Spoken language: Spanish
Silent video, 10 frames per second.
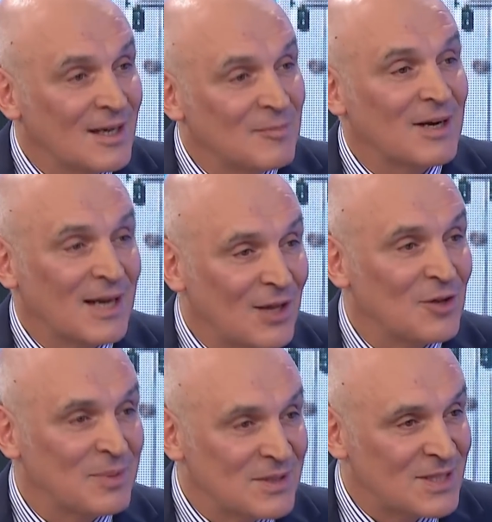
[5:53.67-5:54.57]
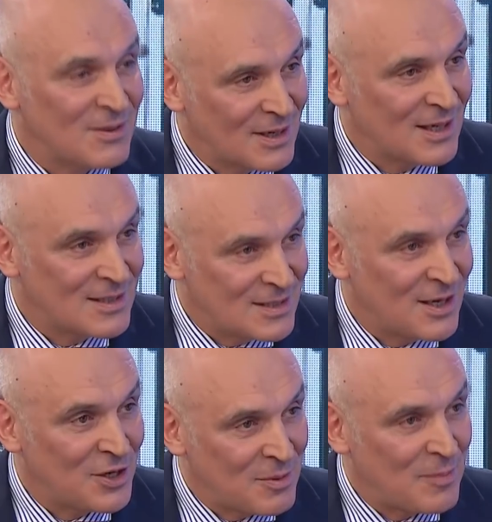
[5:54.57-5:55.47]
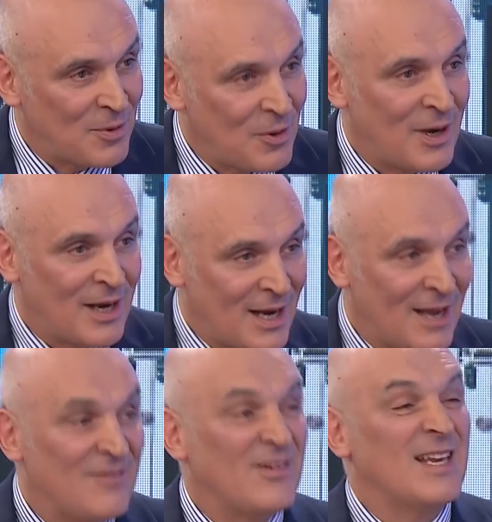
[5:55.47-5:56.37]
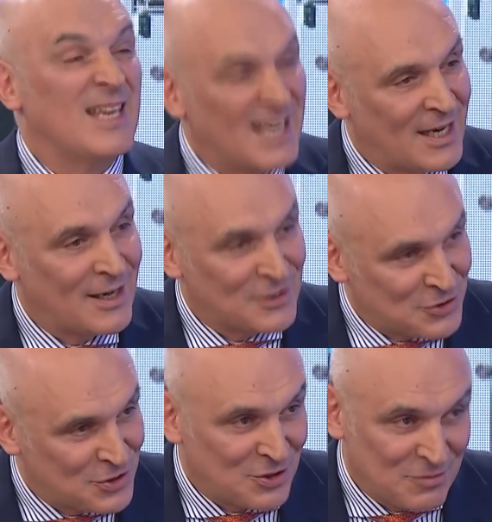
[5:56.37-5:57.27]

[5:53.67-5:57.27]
el mercado pensaba que el escenario más probable era que vinieran esos